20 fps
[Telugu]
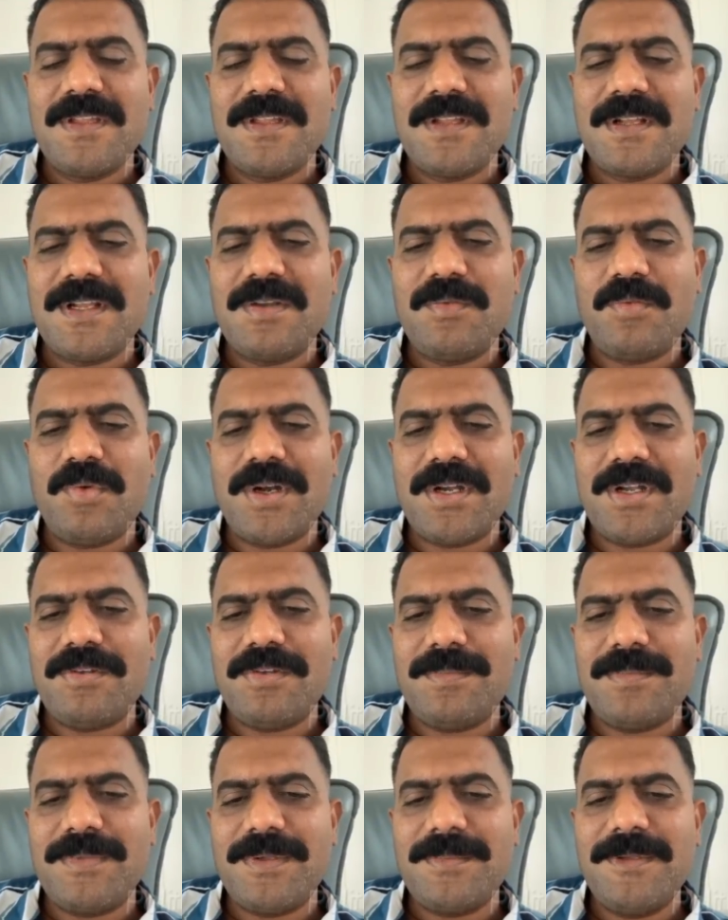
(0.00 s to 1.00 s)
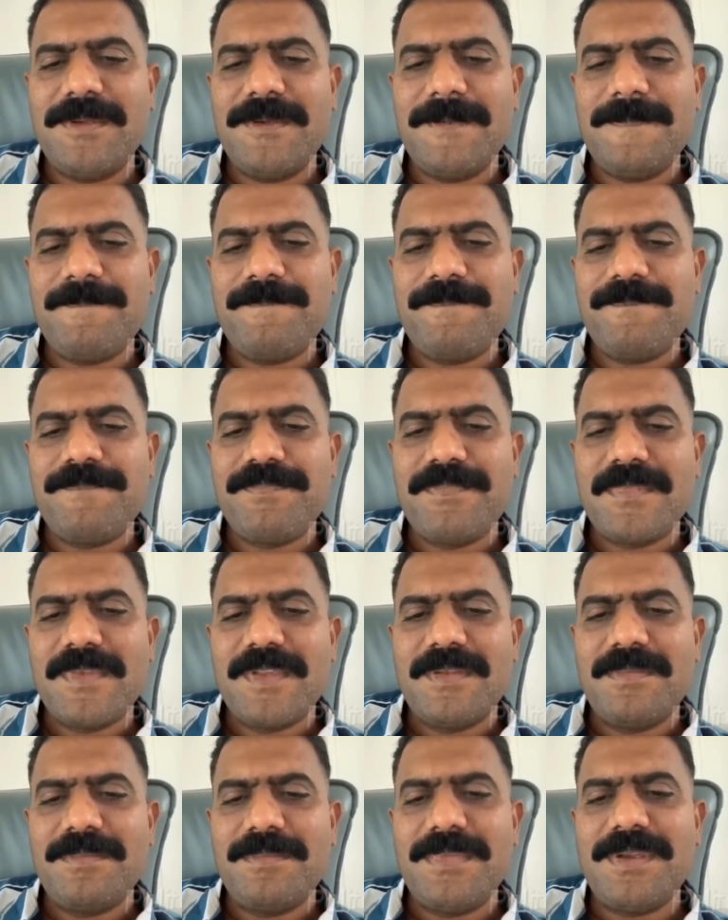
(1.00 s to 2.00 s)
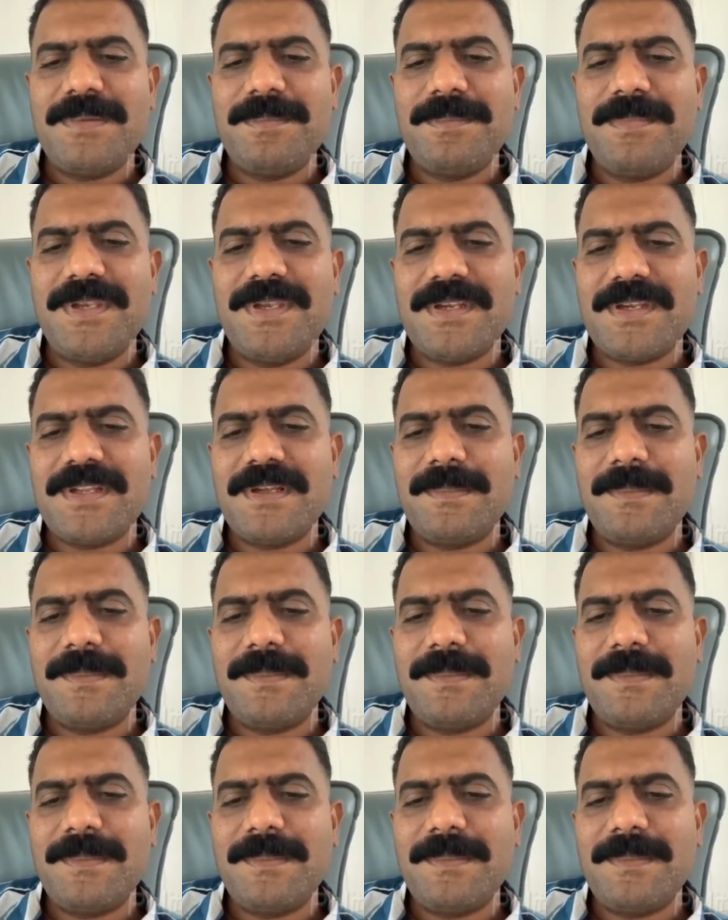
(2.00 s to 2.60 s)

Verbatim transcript: కానీ వాట్ ఎవర్ మేబీ మీరు ఇమ్మీడియట్గా మీ